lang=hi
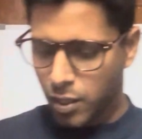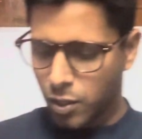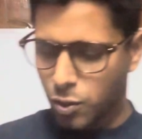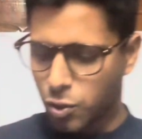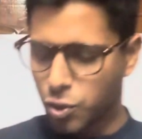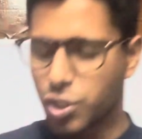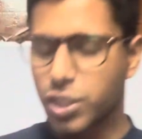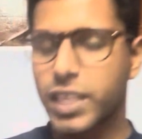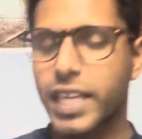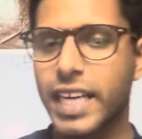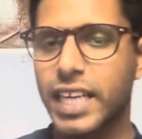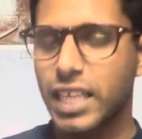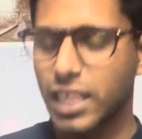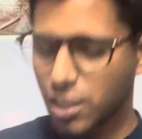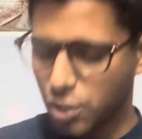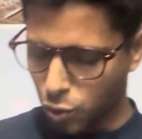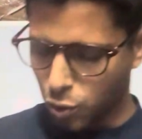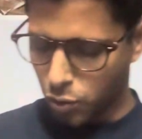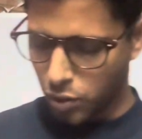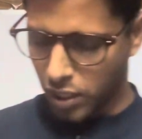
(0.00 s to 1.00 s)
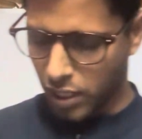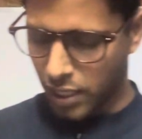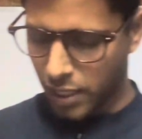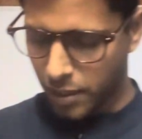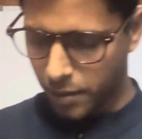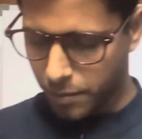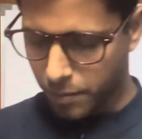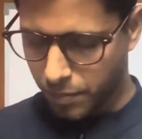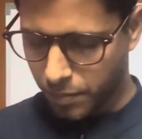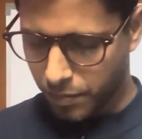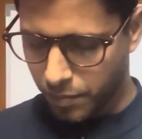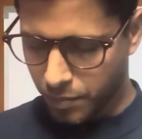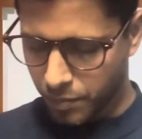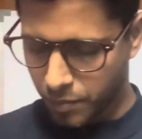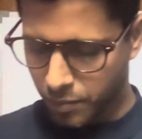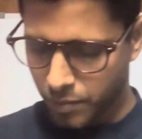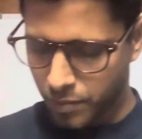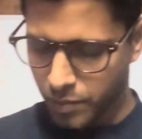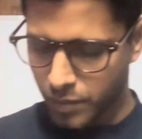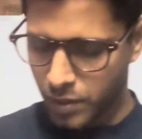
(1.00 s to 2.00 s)
कुछ टेक्निक्स होती है
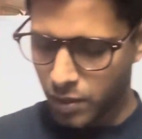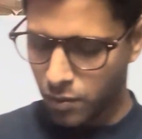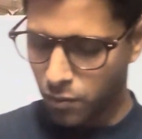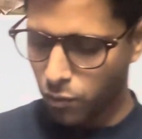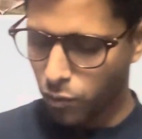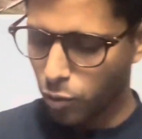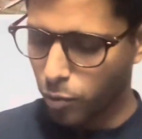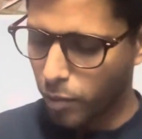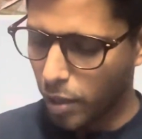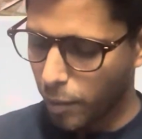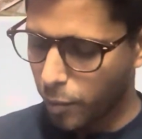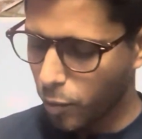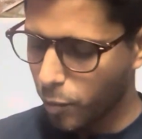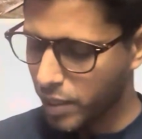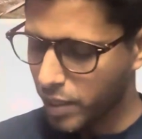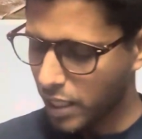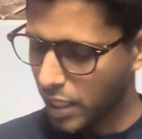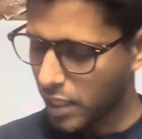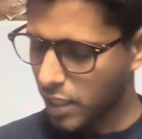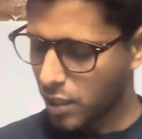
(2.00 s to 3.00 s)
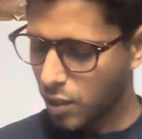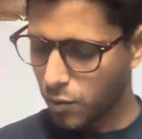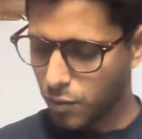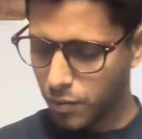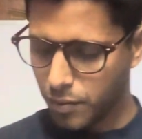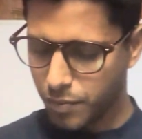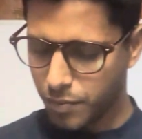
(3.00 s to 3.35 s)
वो मैं आपको बता देता हूं